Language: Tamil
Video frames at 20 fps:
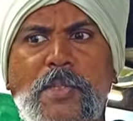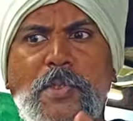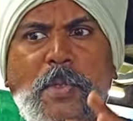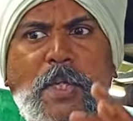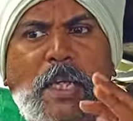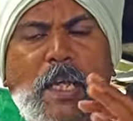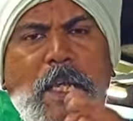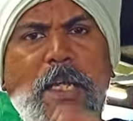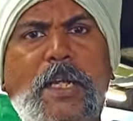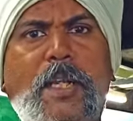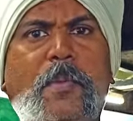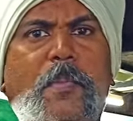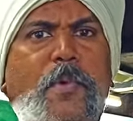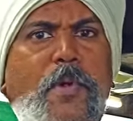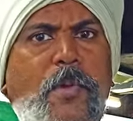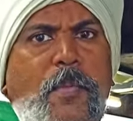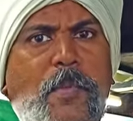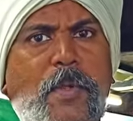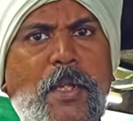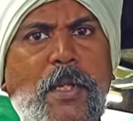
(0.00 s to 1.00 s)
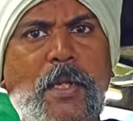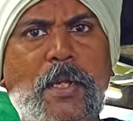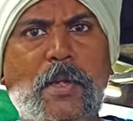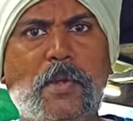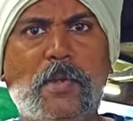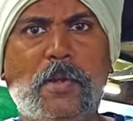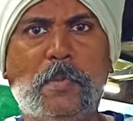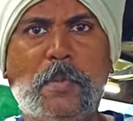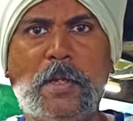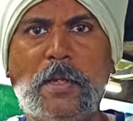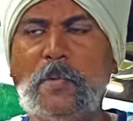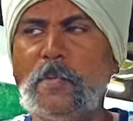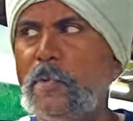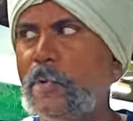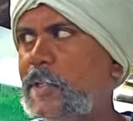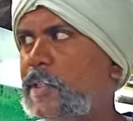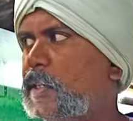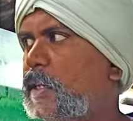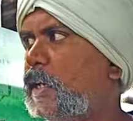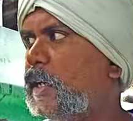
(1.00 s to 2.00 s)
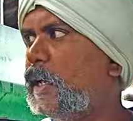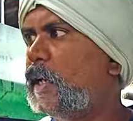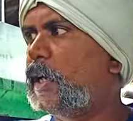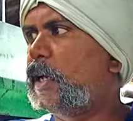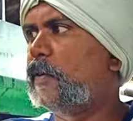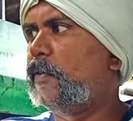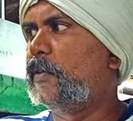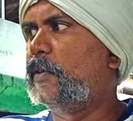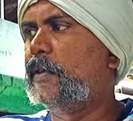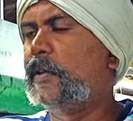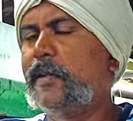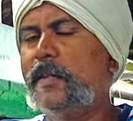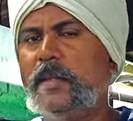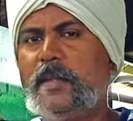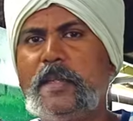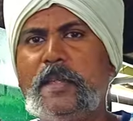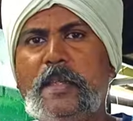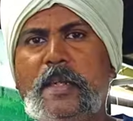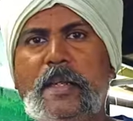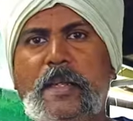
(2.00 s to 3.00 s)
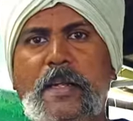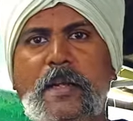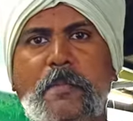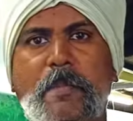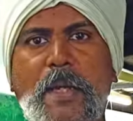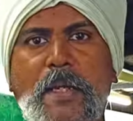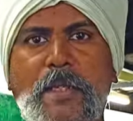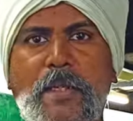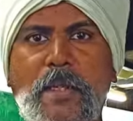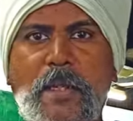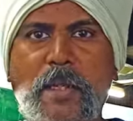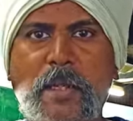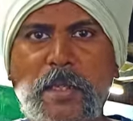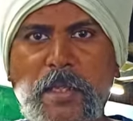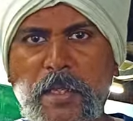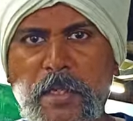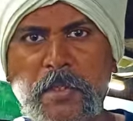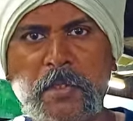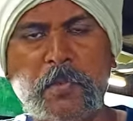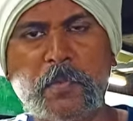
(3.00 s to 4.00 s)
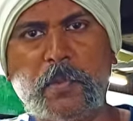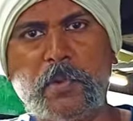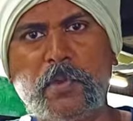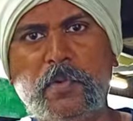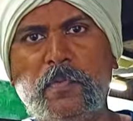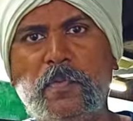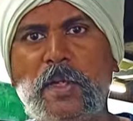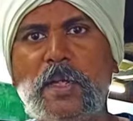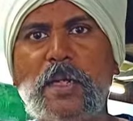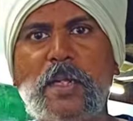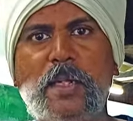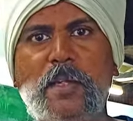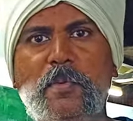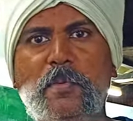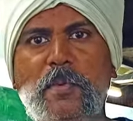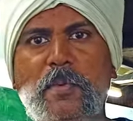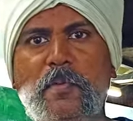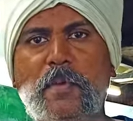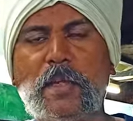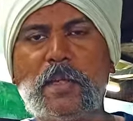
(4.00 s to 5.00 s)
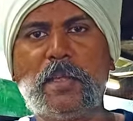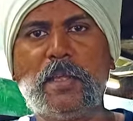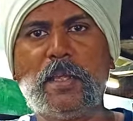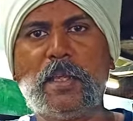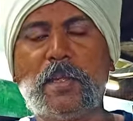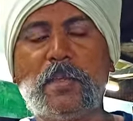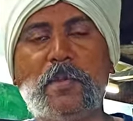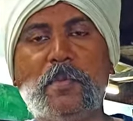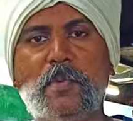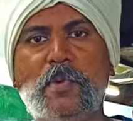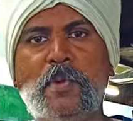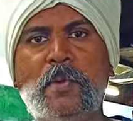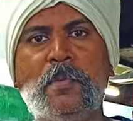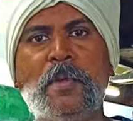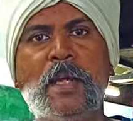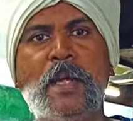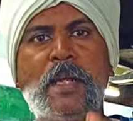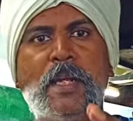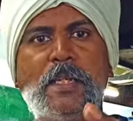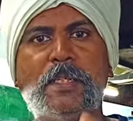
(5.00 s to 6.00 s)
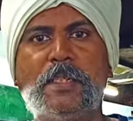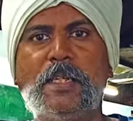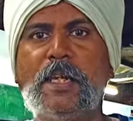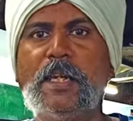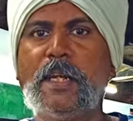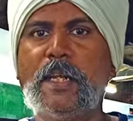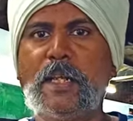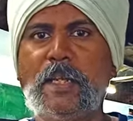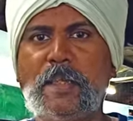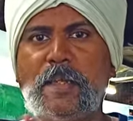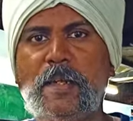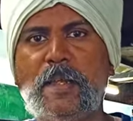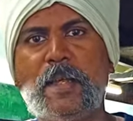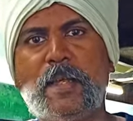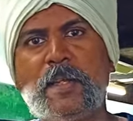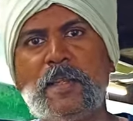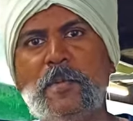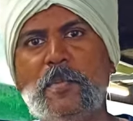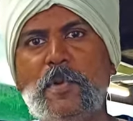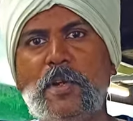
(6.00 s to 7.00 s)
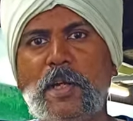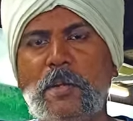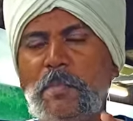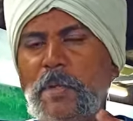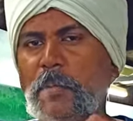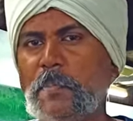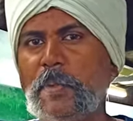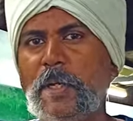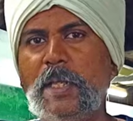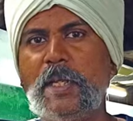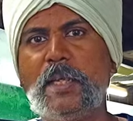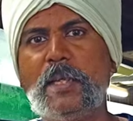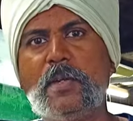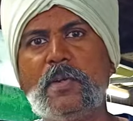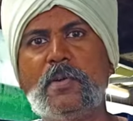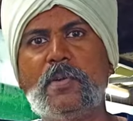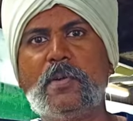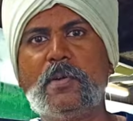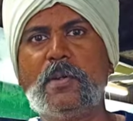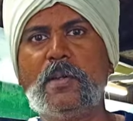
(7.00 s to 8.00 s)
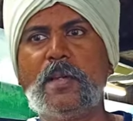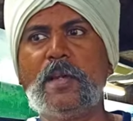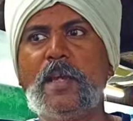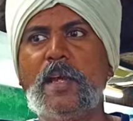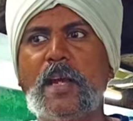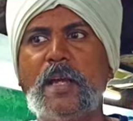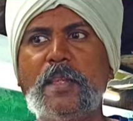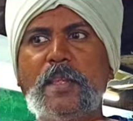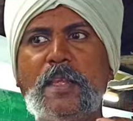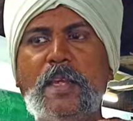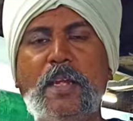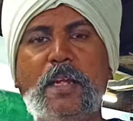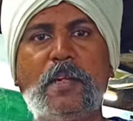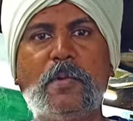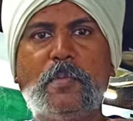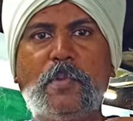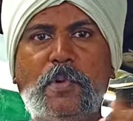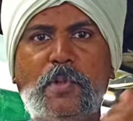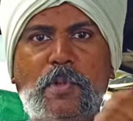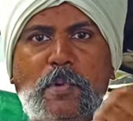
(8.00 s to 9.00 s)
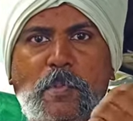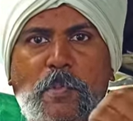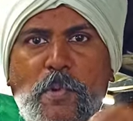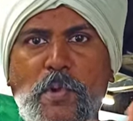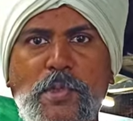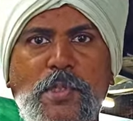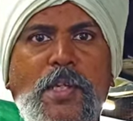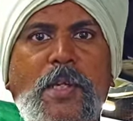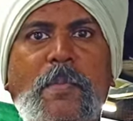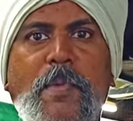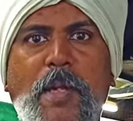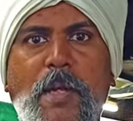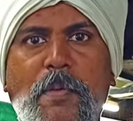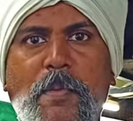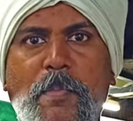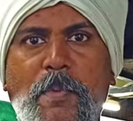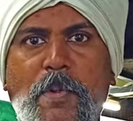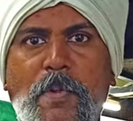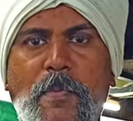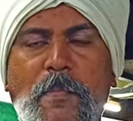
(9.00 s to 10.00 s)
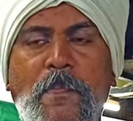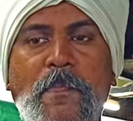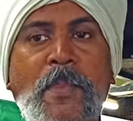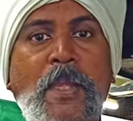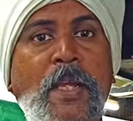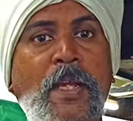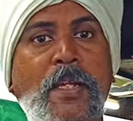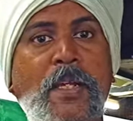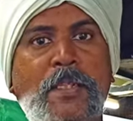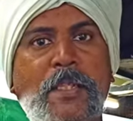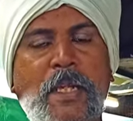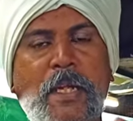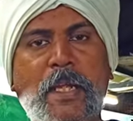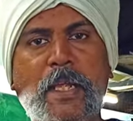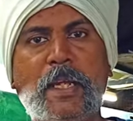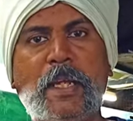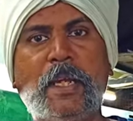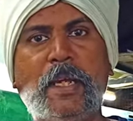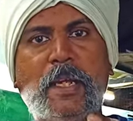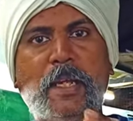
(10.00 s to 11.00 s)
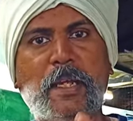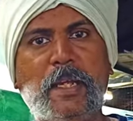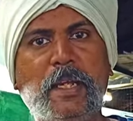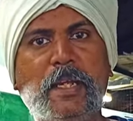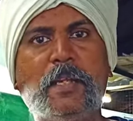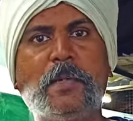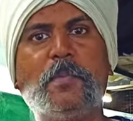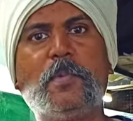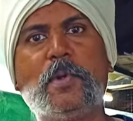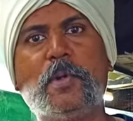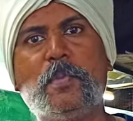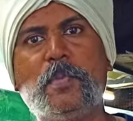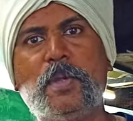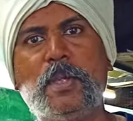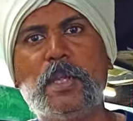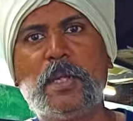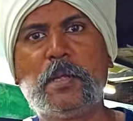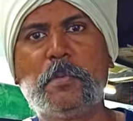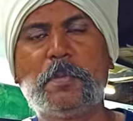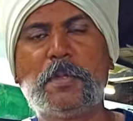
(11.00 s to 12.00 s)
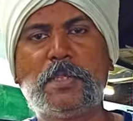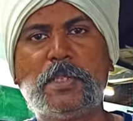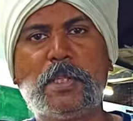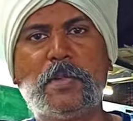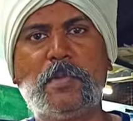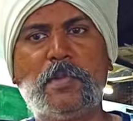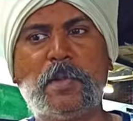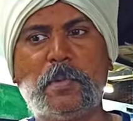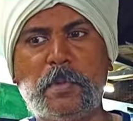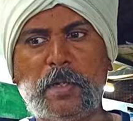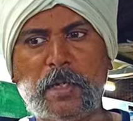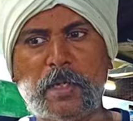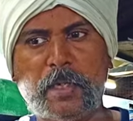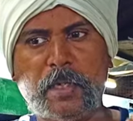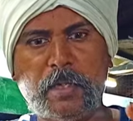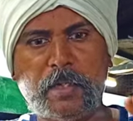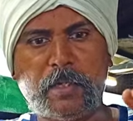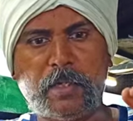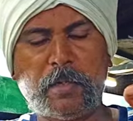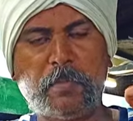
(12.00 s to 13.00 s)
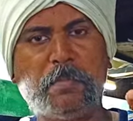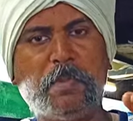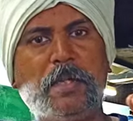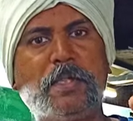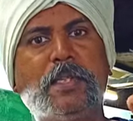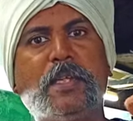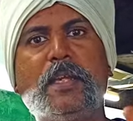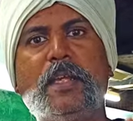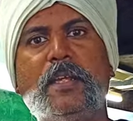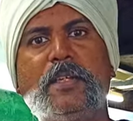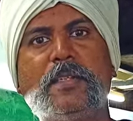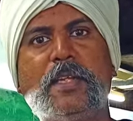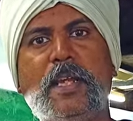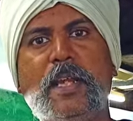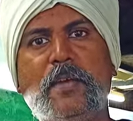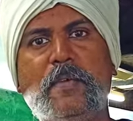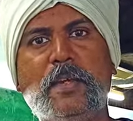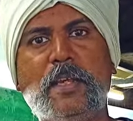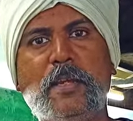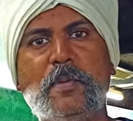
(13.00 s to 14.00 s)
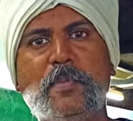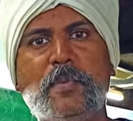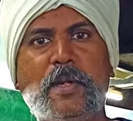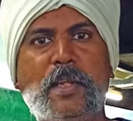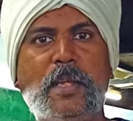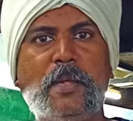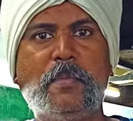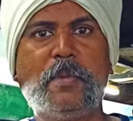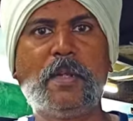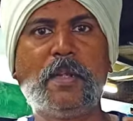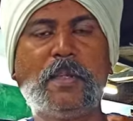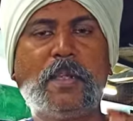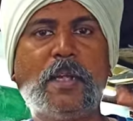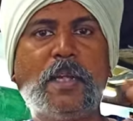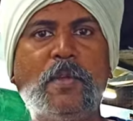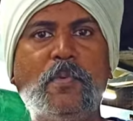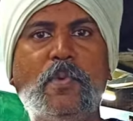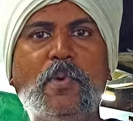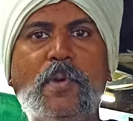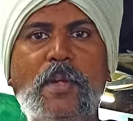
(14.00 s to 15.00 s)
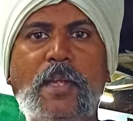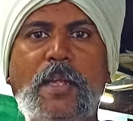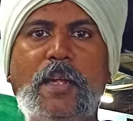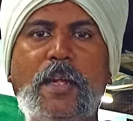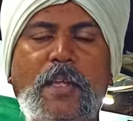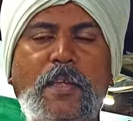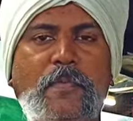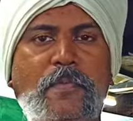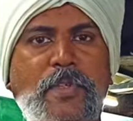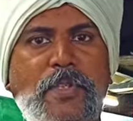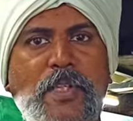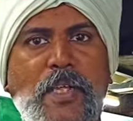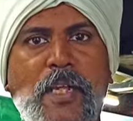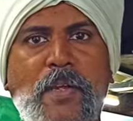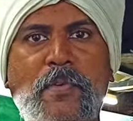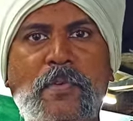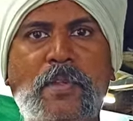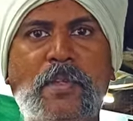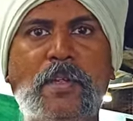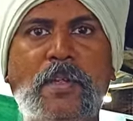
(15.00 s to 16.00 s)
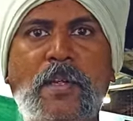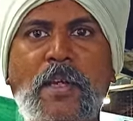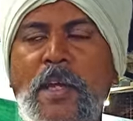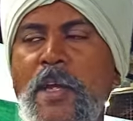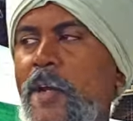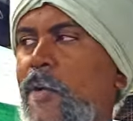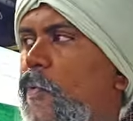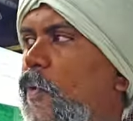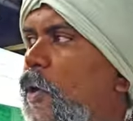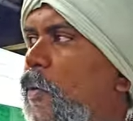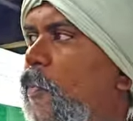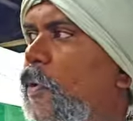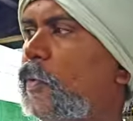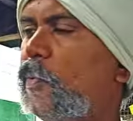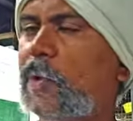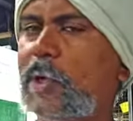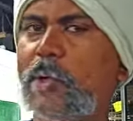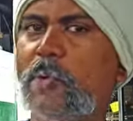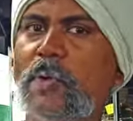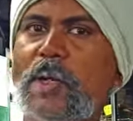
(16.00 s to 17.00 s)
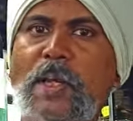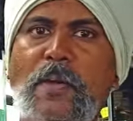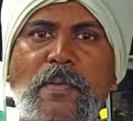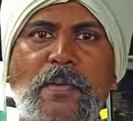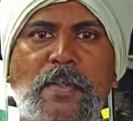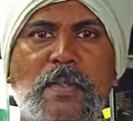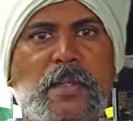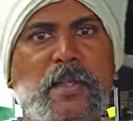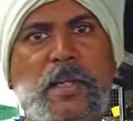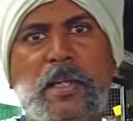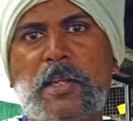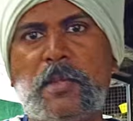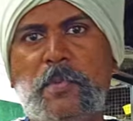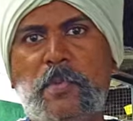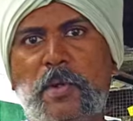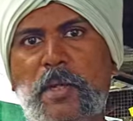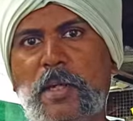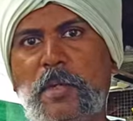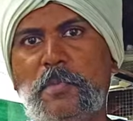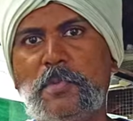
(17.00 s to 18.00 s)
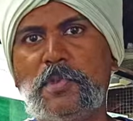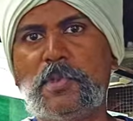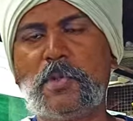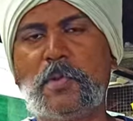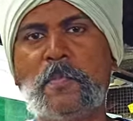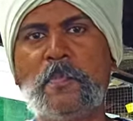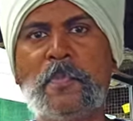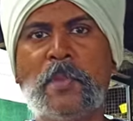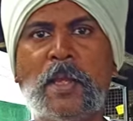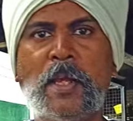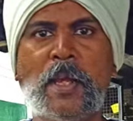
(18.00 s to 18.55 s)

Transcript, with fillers: ஸோ ஹீட்ரு போடும்போது என்ன ஆகும் அப்படின்னா ஒரு சில நேரம் வந்து இதில் இருக்க பாக்டீரியா இறந்து போகும் ஃபங்கல் வர இறந்து போகும் சில நேரத்தில் இறந்து போகாமல் அப்படி இருக்கும் அது ஹீட்ரு போட்டும் பிரயோஜனம் இல்லாமல் போயிடும் சில நேரங்களில் ஹீட்ரு போடும்போது என்ன பிரச்சனை வரும் அப்படின்னா ஹீட்ரு டெம்பரேச்சர் நீங்கள் சரியாக வைக்காம விட்டீங்க அப்படின்னா தண்ணி ஓவர் ஹீட் ஆகி ஃபிஷ்ஷெல்லாம் வந்து உடம்புலாம் ஓட்ட ஓட்டையாக வந்து இறந்து போக ஆரம்பிச்சிடும்